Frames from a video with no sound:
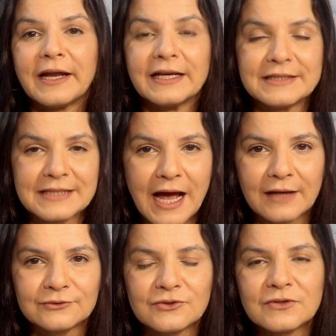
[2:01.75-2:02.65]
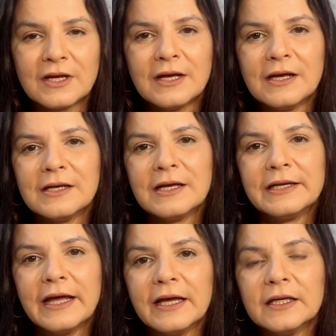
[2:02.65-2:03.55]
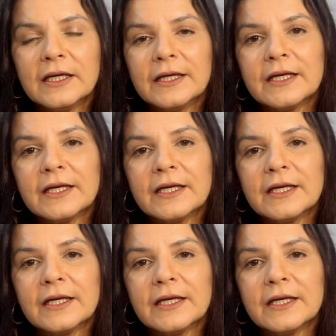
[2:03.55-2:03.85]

analisados, né?